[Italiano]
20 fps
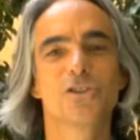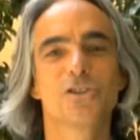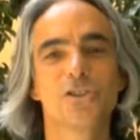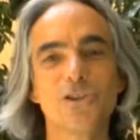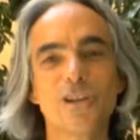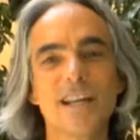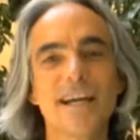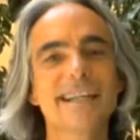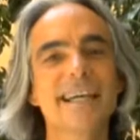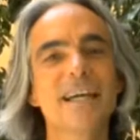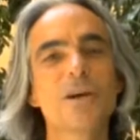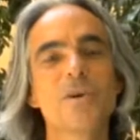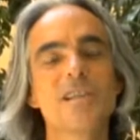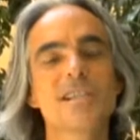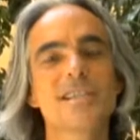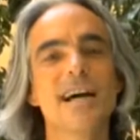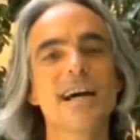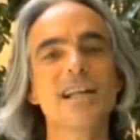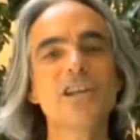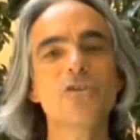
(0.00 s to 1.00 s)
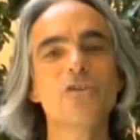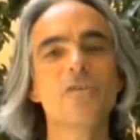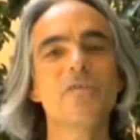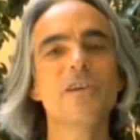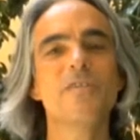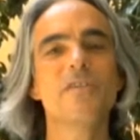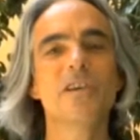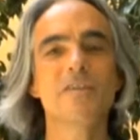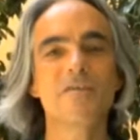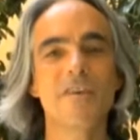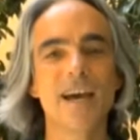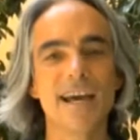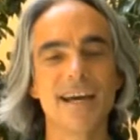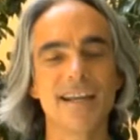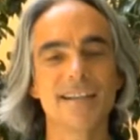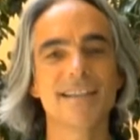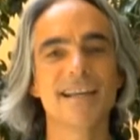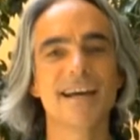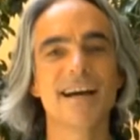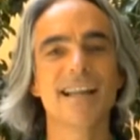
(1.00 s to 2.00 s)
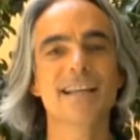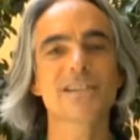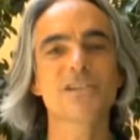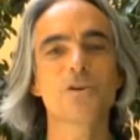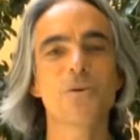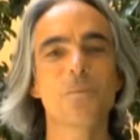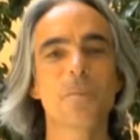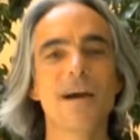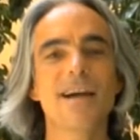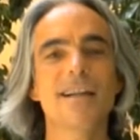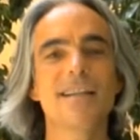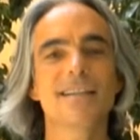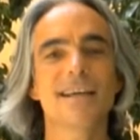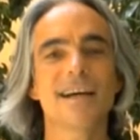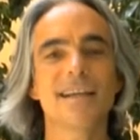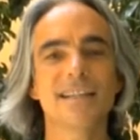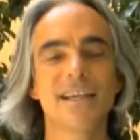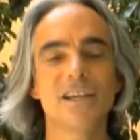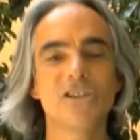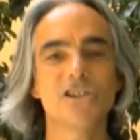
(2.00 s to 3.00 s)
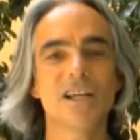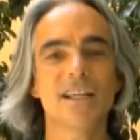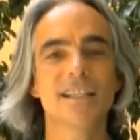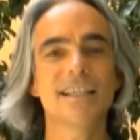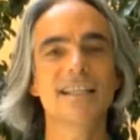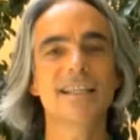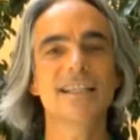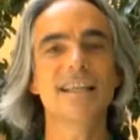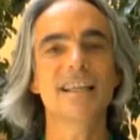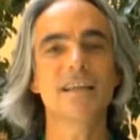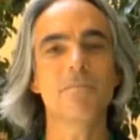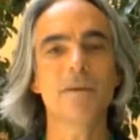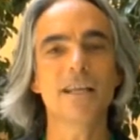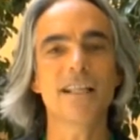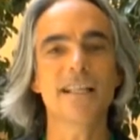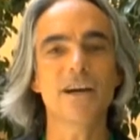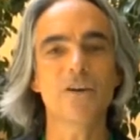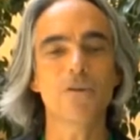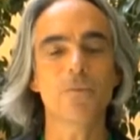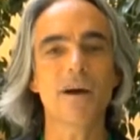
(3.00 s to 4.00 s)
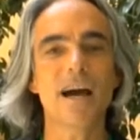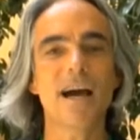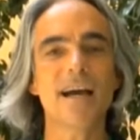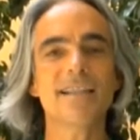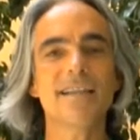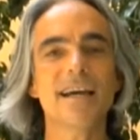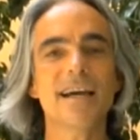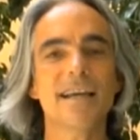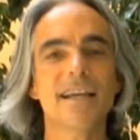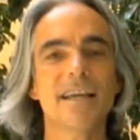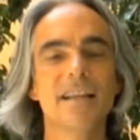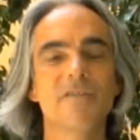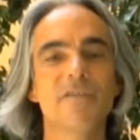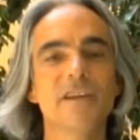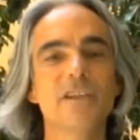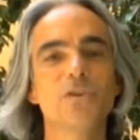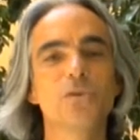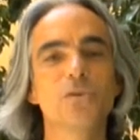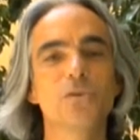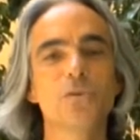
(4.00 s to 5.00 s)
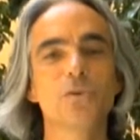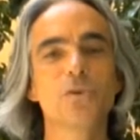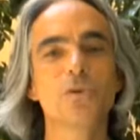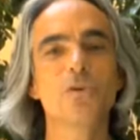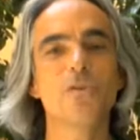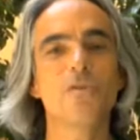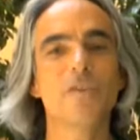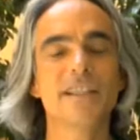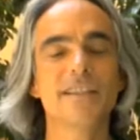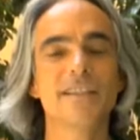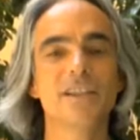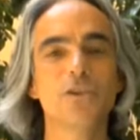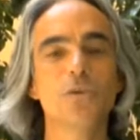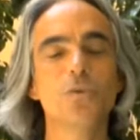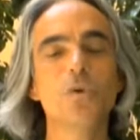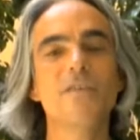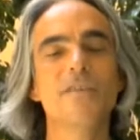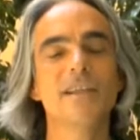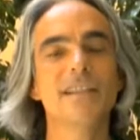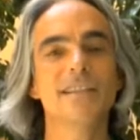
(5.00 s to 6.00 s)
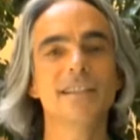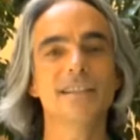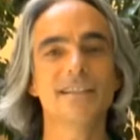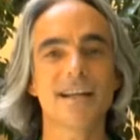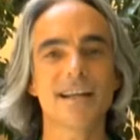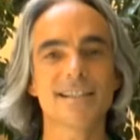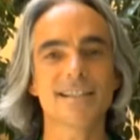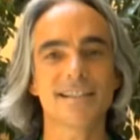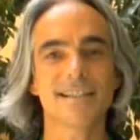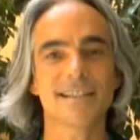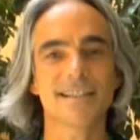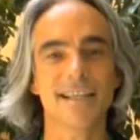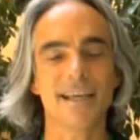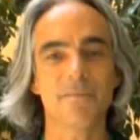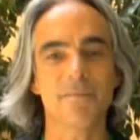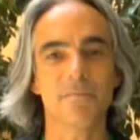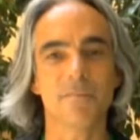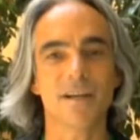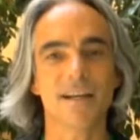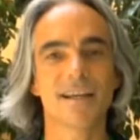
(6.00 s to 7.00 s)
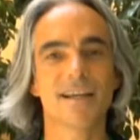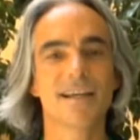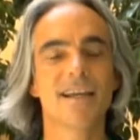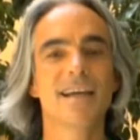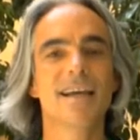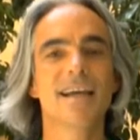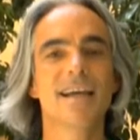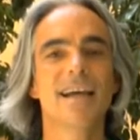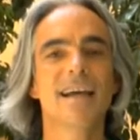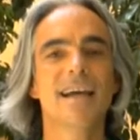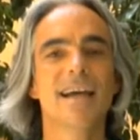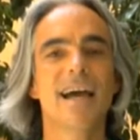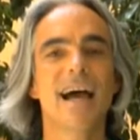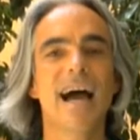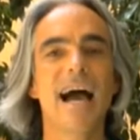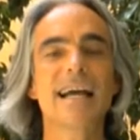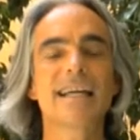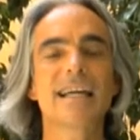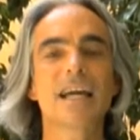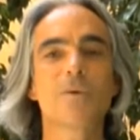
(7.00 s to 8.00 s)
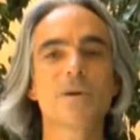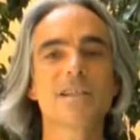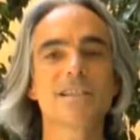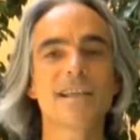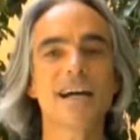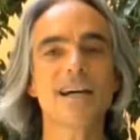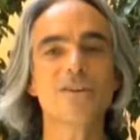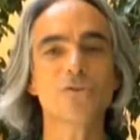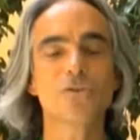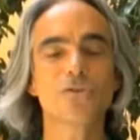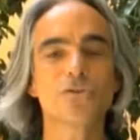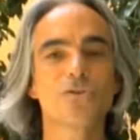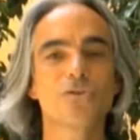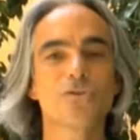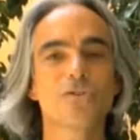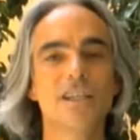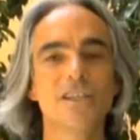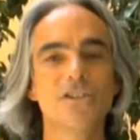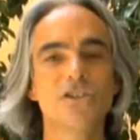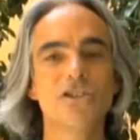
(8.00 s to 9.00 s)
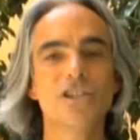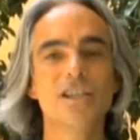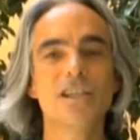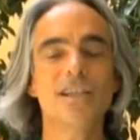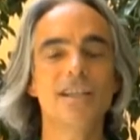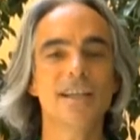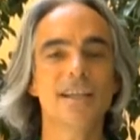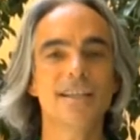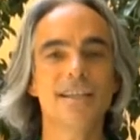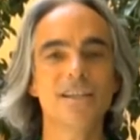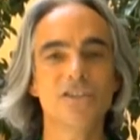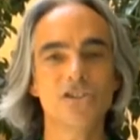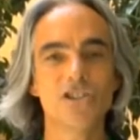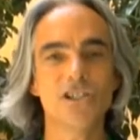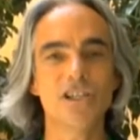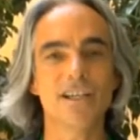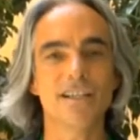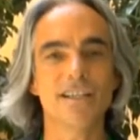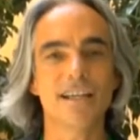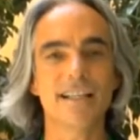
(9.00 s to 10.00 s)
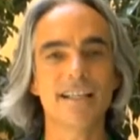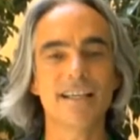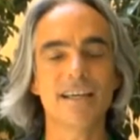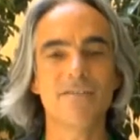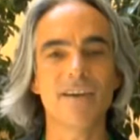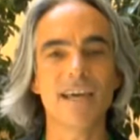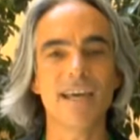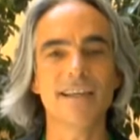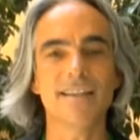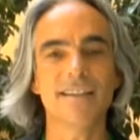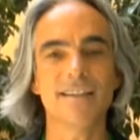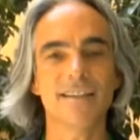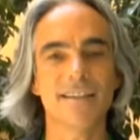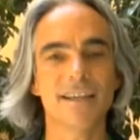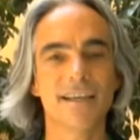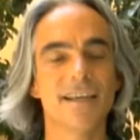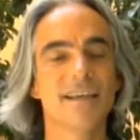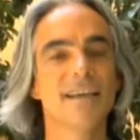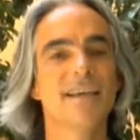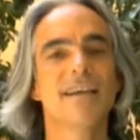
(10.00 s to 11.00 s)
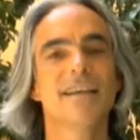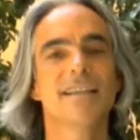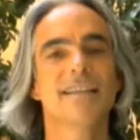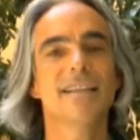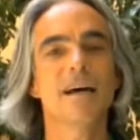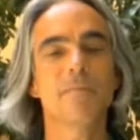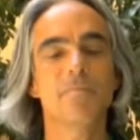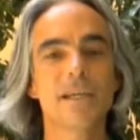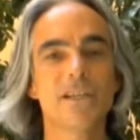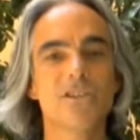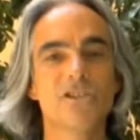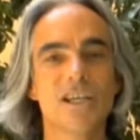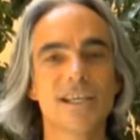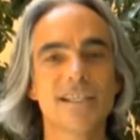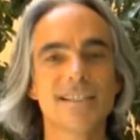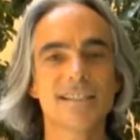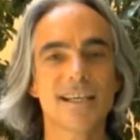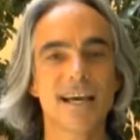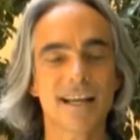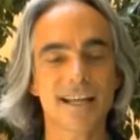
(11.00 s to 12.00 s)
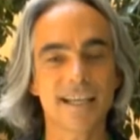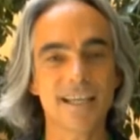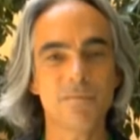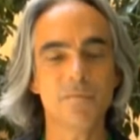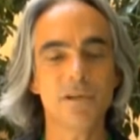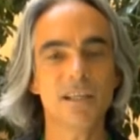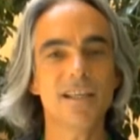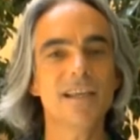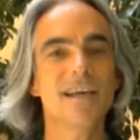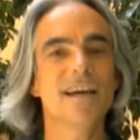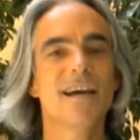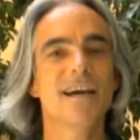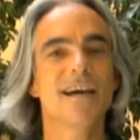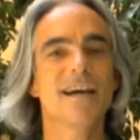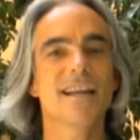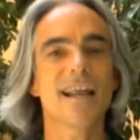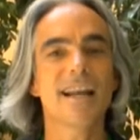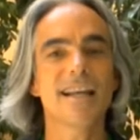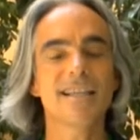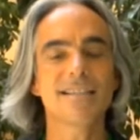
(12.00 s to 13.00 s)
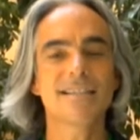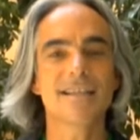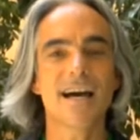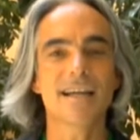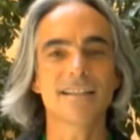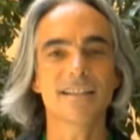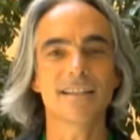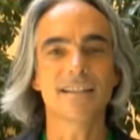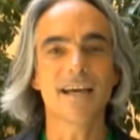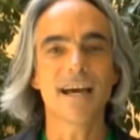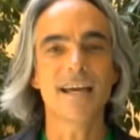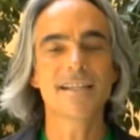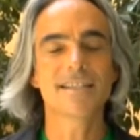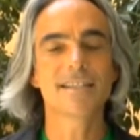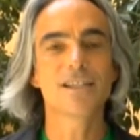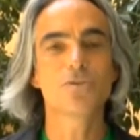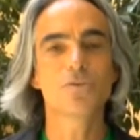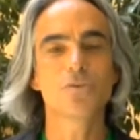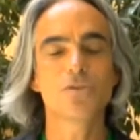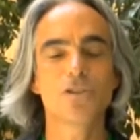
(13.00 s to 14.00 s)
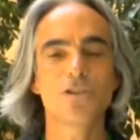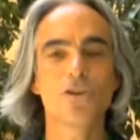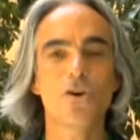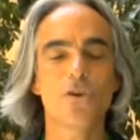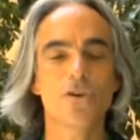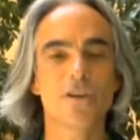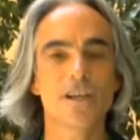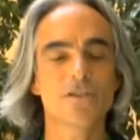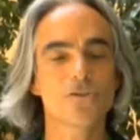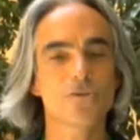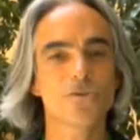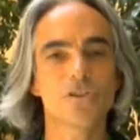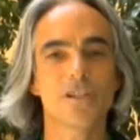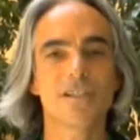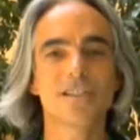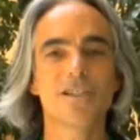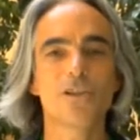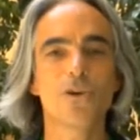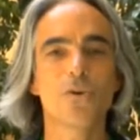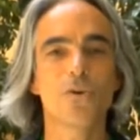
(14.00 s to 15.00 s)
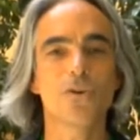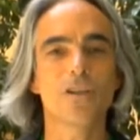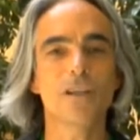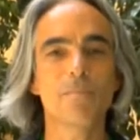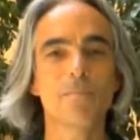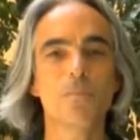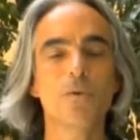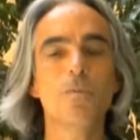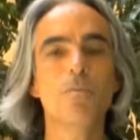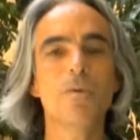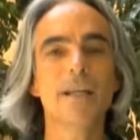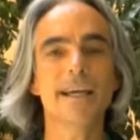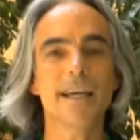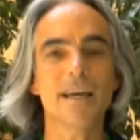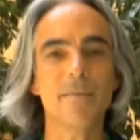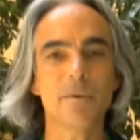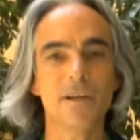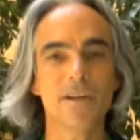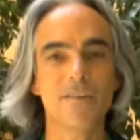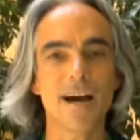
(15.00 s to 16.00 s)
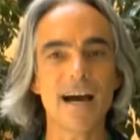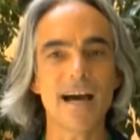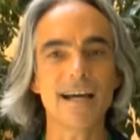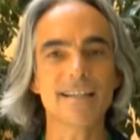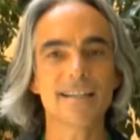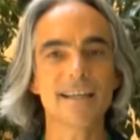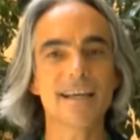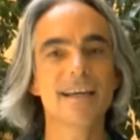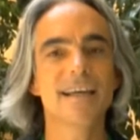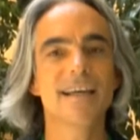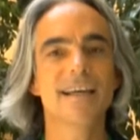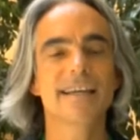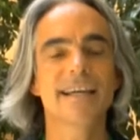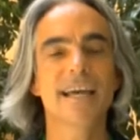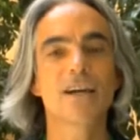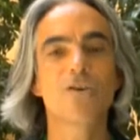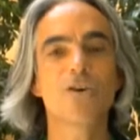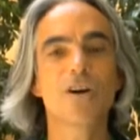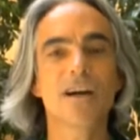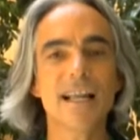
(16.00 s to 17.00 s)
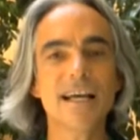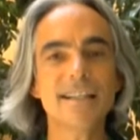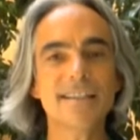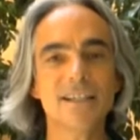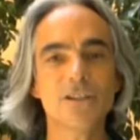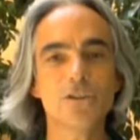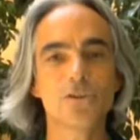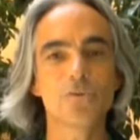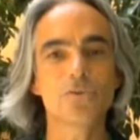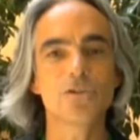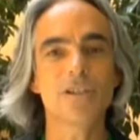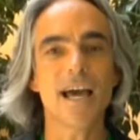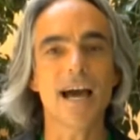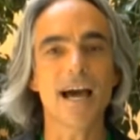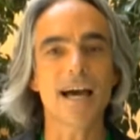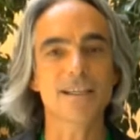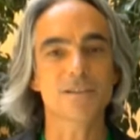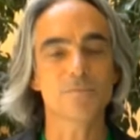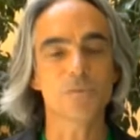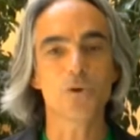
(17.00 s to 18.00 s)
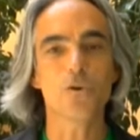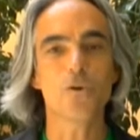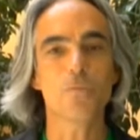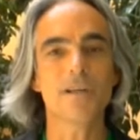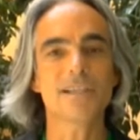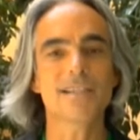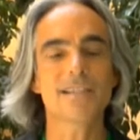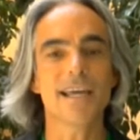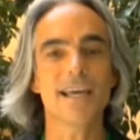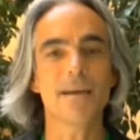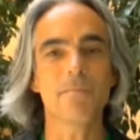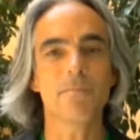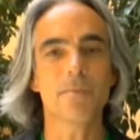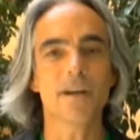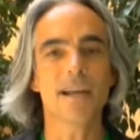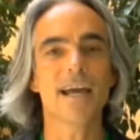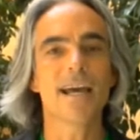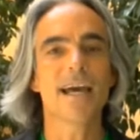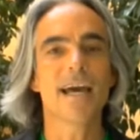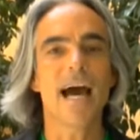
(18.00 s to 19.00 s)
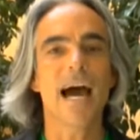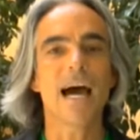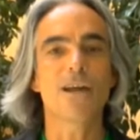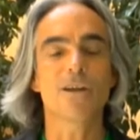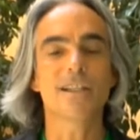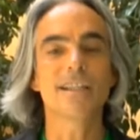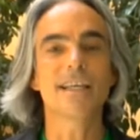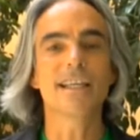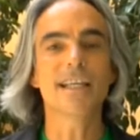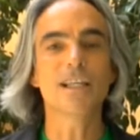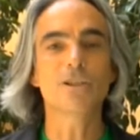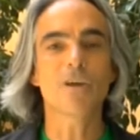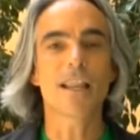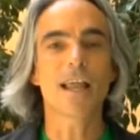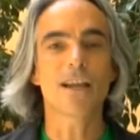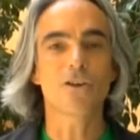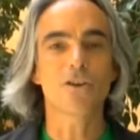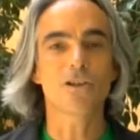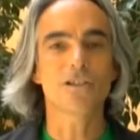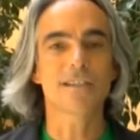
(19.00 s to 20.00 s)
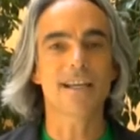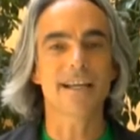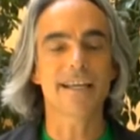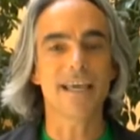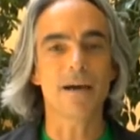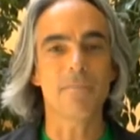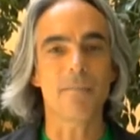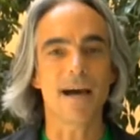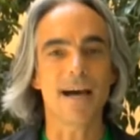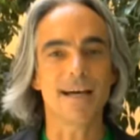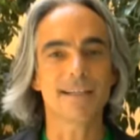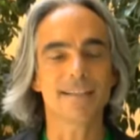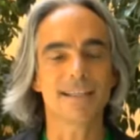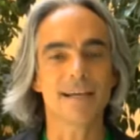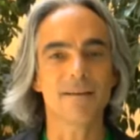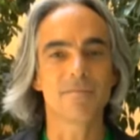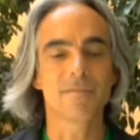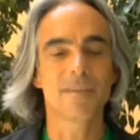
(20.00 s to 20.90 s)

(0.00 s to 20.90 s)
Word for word: Torna anche quest'anno Vivi il Verde alla scoperta dei giardini dell'Emilia Romagna il 21, 22 e 23 settembre. Anche quest'anno sono decine e decine gli eventi da Piacenza a Rimini realizzati da istituzioni, associazioni pubbliche e private che con grande entusiasmo, come sempre, hanno aderito alla nostra chiamata.